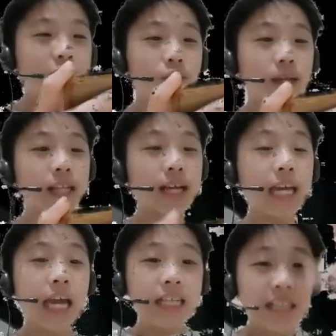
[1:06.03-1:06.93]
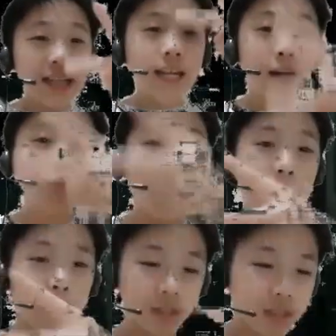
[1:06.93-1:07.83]
kilometer lagi jadi ada dua
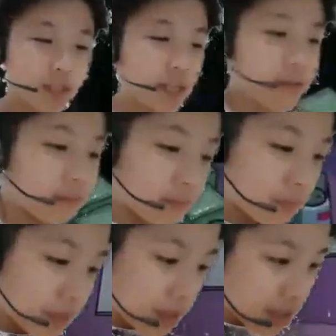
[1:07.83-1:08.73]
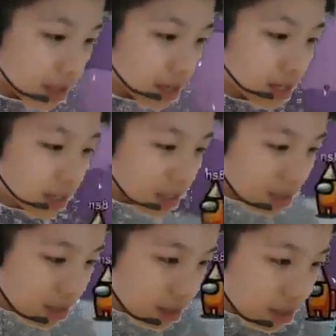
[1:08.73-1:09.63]
imposternya Oke,
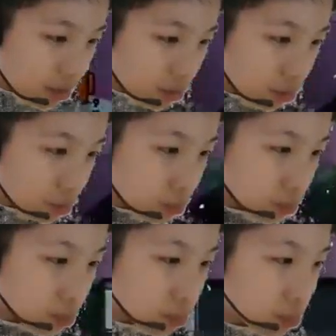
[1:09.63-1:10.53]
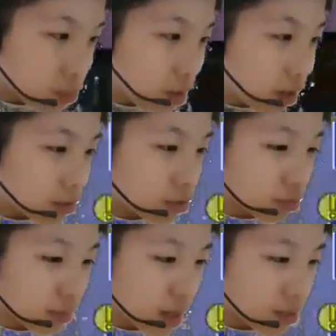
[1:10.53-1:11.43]
jadi uh, uh, uh,
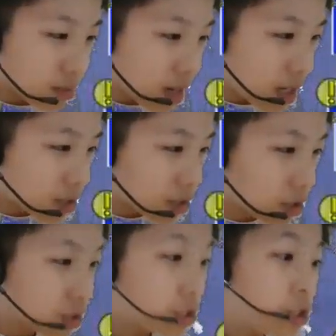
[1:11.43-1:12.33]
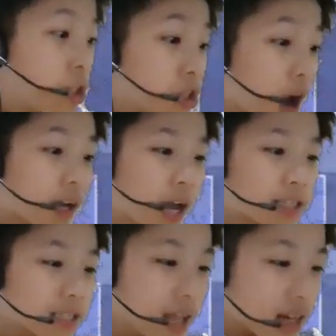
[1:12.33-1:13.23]
langsung laju crash. Ya
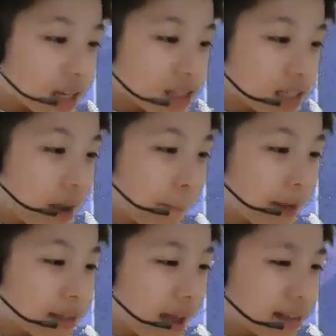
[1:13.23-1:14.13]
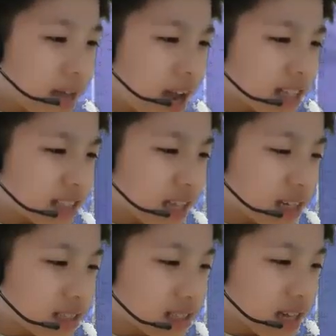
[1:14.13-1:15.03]
guys, kita lihat saja petanya. Kita
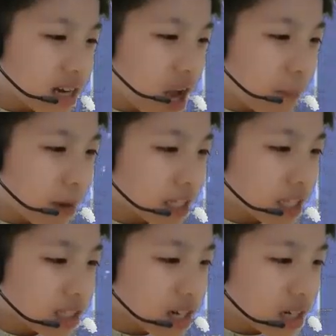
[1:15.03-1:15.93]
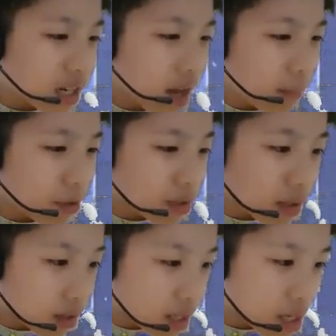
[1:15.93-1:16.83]
di sini ada apa? Kita sedang di
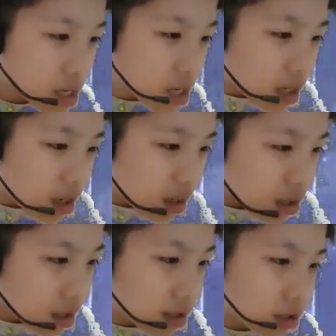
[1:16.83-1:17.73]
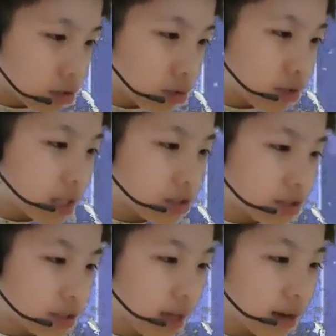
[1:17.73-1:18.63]
laboratori. Uh, ada storage
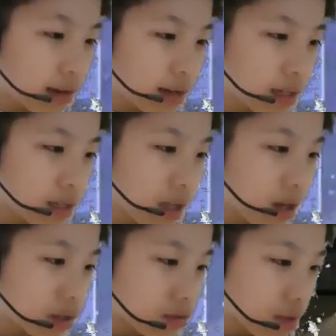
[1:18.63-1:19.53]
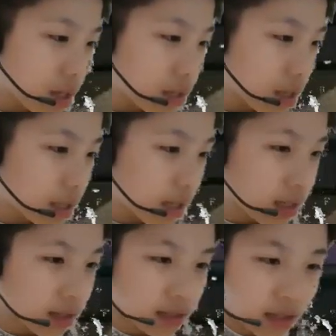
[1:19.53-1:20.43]
di sana. Kita langsung aja kita
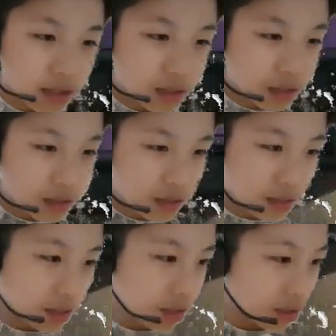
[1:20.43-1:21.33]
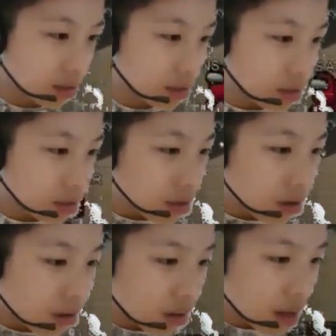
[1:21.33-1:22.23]
ada tes di sini.
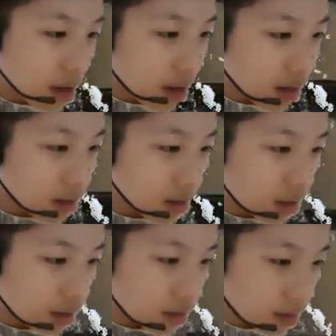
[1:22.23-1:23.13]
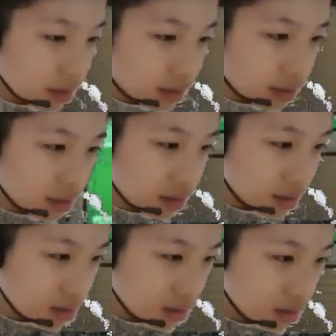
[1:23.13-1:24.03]
Oh ya, ada tes
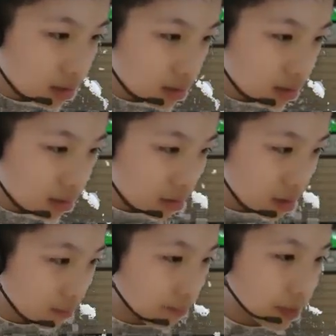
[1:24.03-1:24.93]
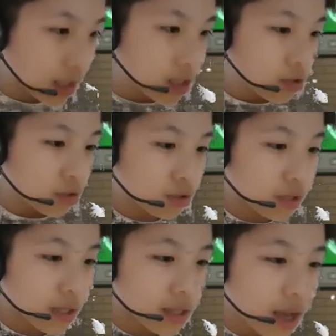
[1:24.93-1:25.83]
di sini. Yep.
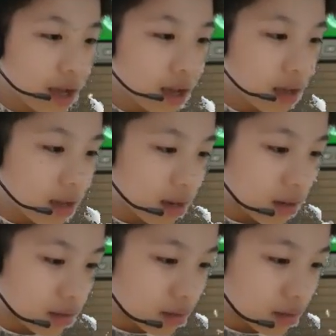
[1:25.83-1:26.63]
Unit and